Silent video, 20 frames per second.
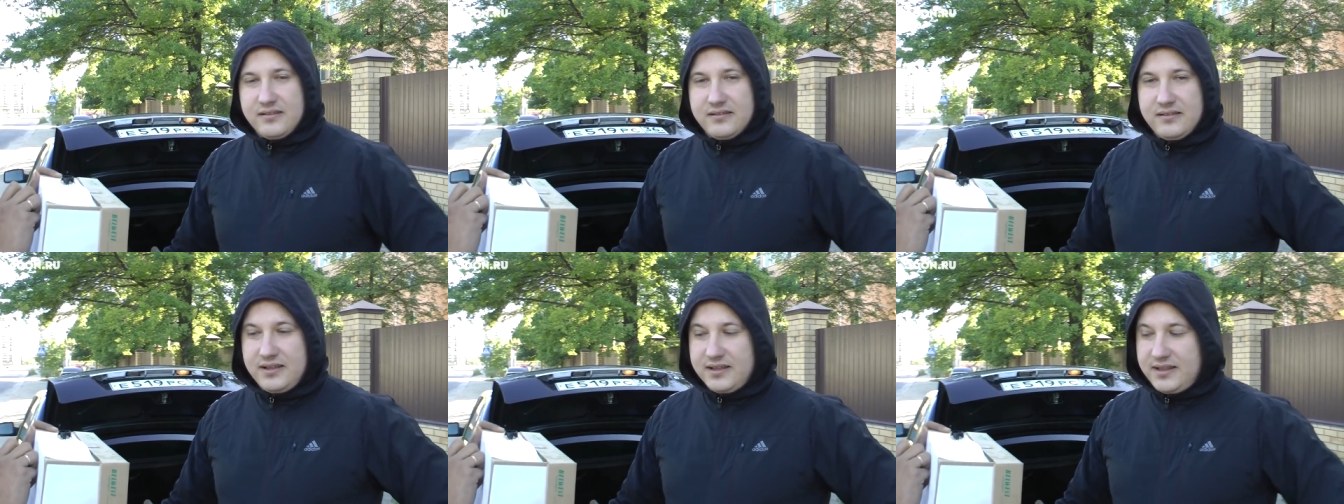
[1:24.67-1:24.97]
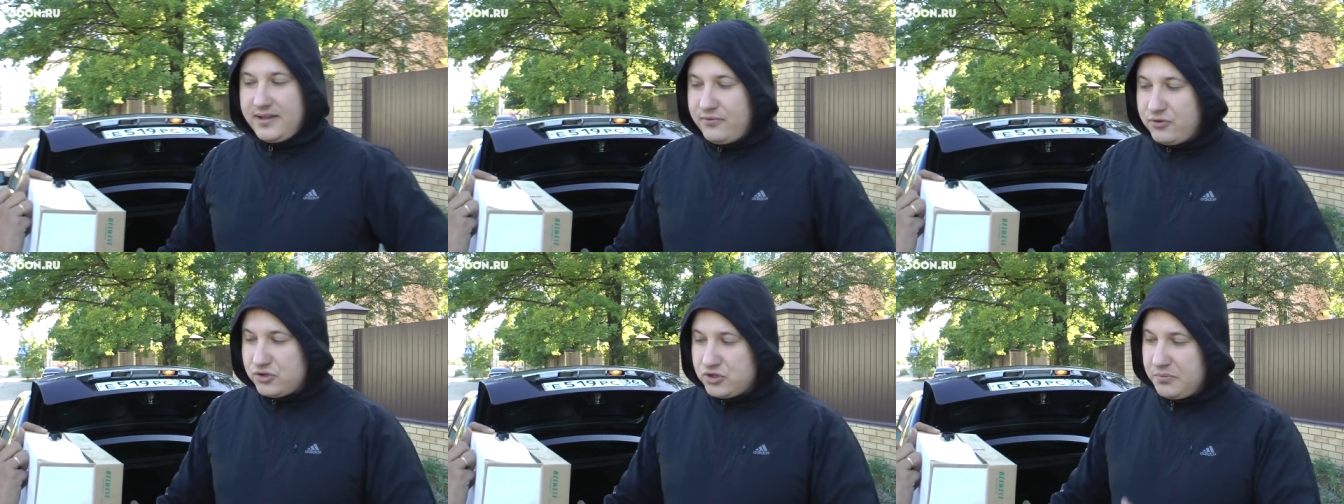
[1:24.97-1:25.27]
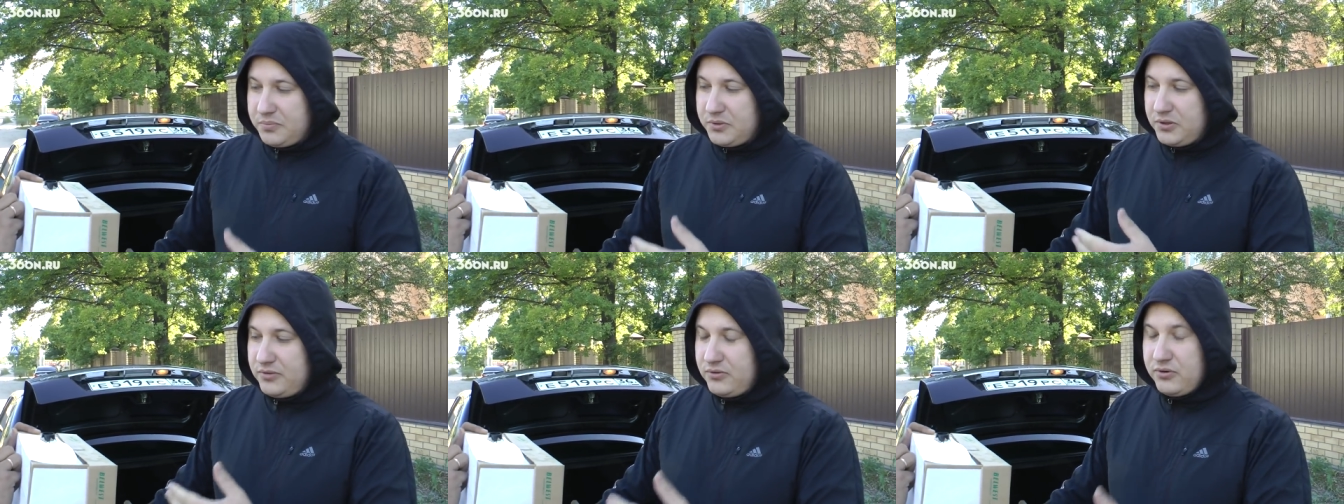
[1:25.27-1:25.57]
Для того,
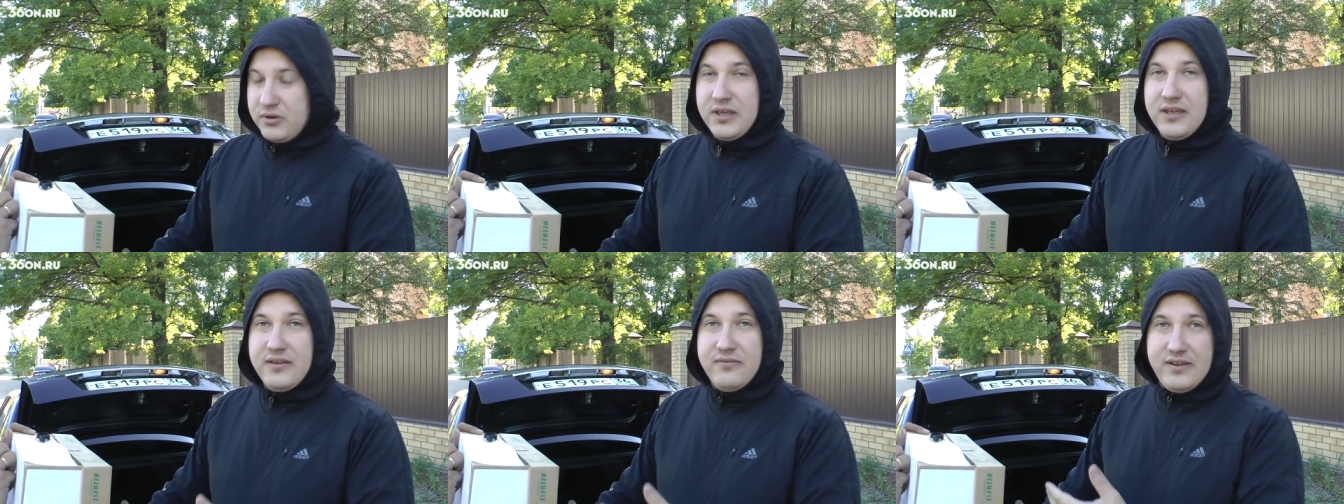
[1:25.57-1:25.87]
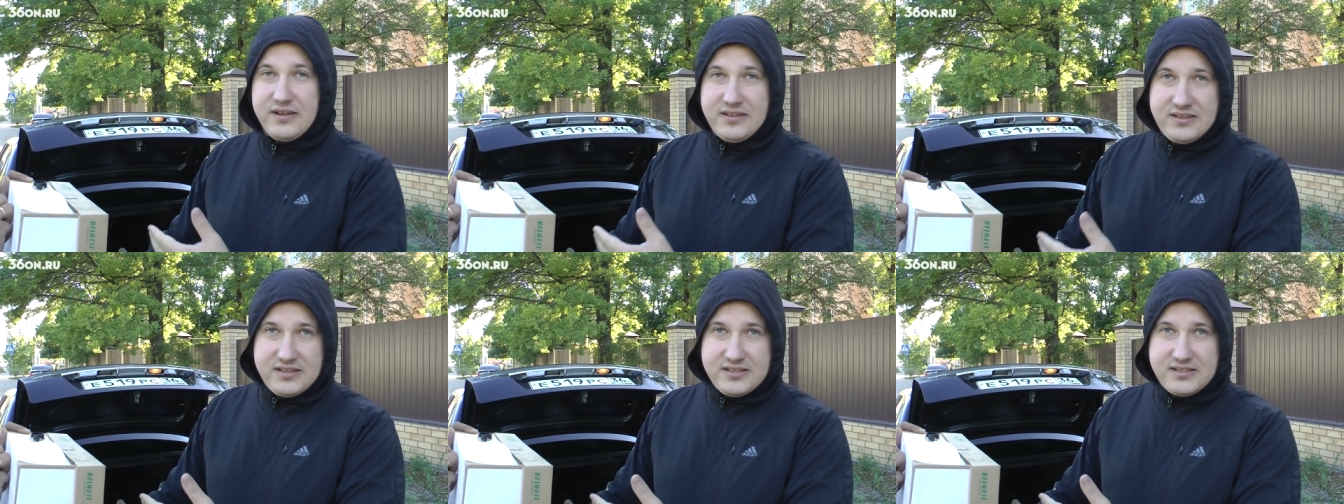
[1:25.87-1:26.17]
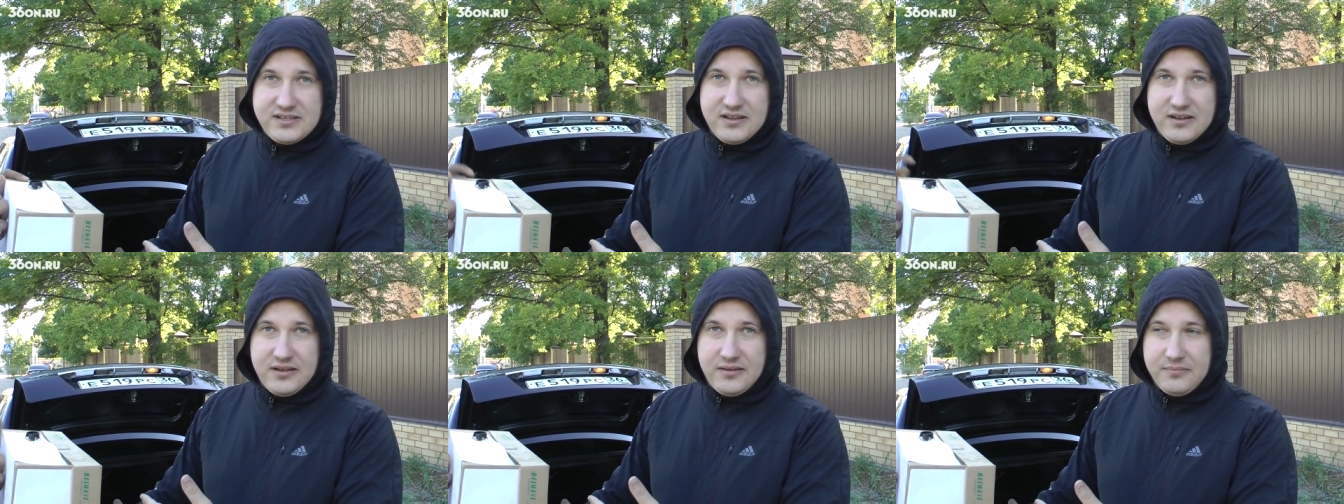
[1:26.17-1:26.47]
чтобы другие
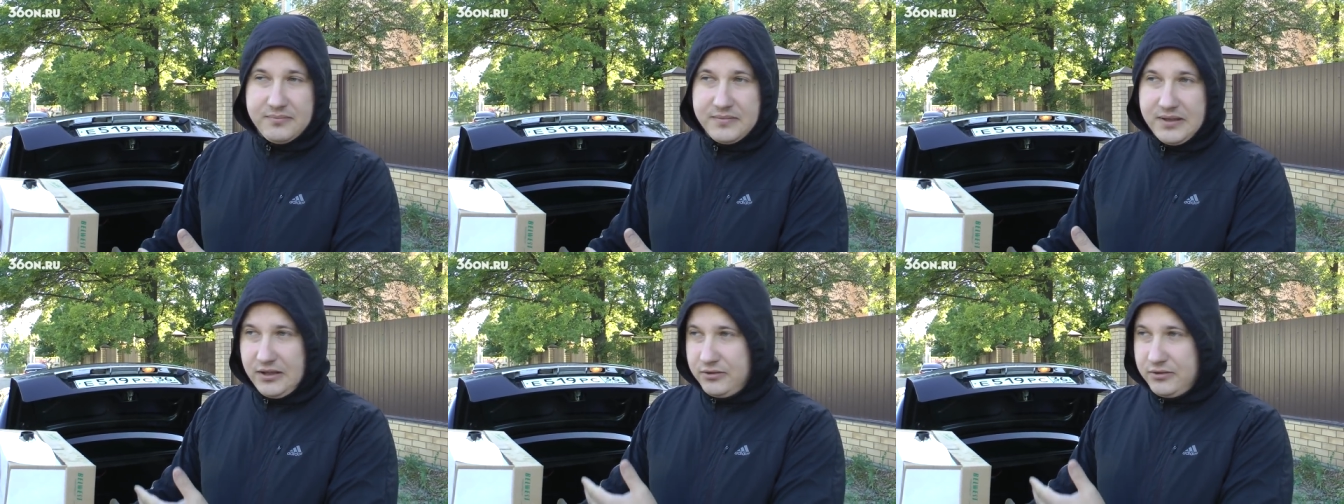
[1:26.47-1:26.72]
водители,